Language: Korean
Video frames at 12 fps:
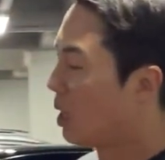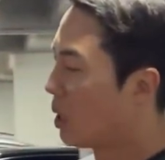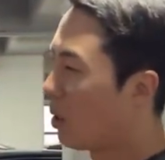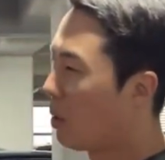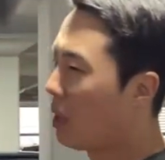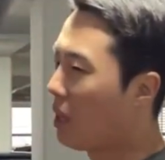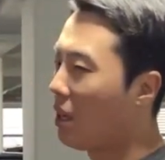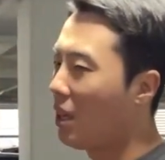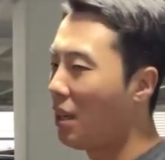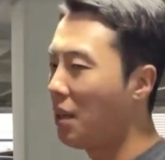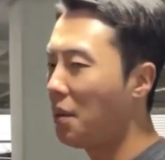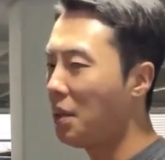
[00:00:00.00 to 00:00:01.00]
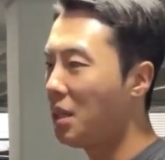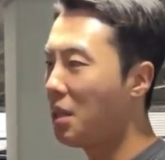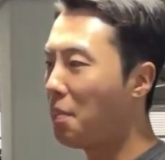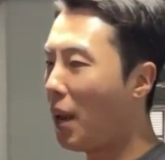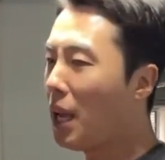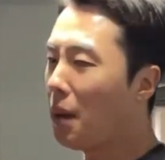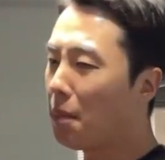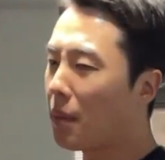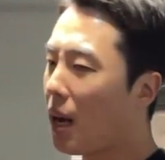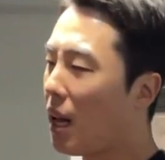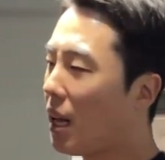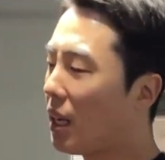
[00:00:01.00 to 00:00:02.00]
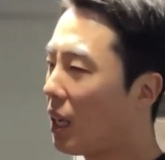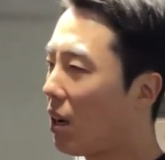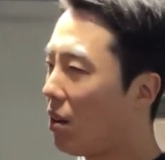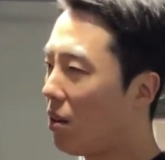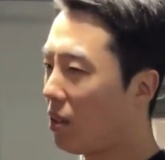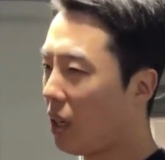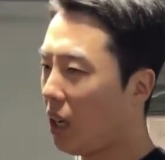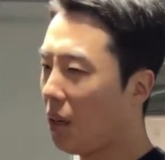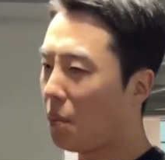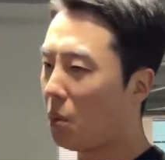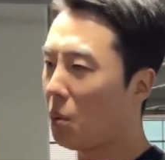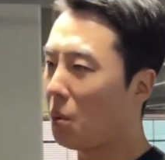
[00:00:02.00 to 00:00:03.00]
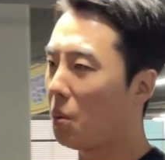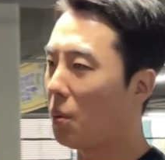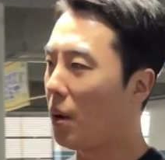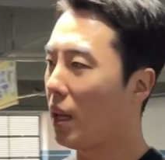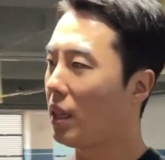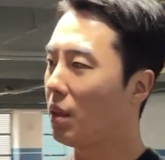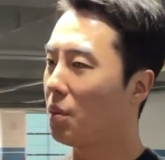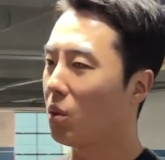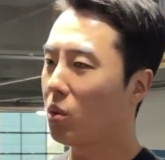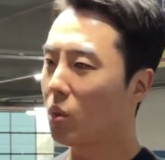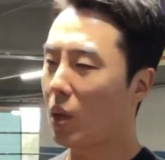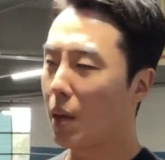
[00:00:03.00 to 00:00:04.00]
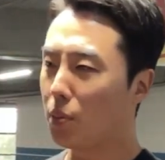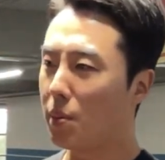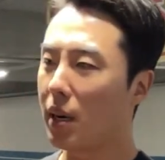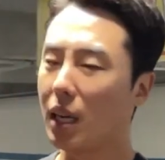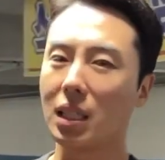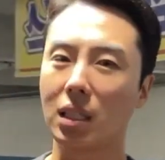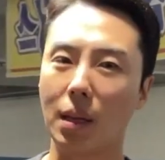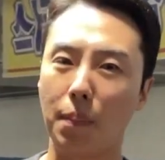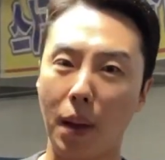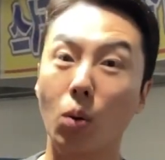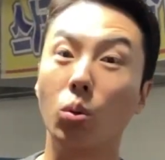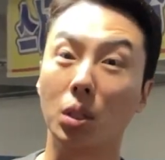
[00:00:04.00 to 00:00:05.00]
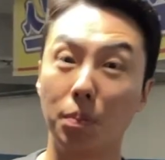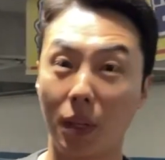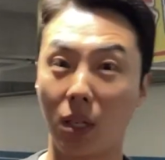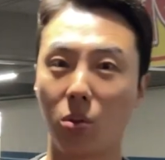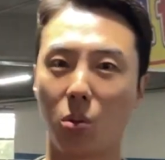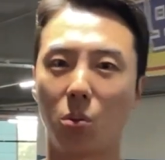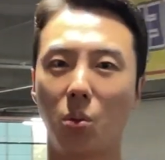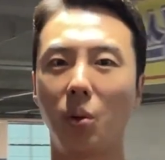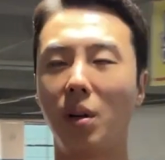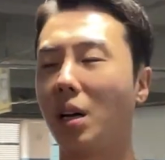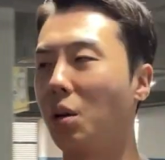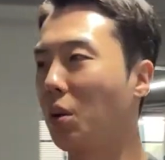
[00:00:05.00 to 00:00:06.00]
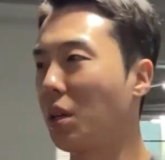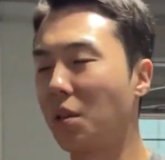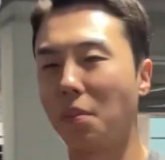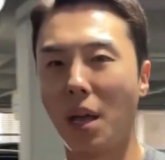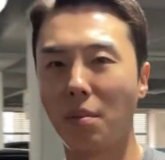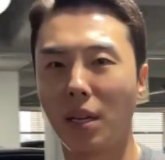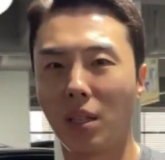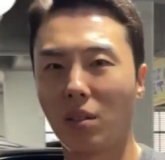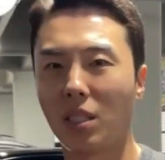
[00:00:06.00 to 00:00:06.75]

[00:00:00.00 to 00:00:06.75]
거의 이 매입 가격이 뭐한 상품화까지 해서 한 150만 원 정도 아, 이렇게 해서 매입을 했던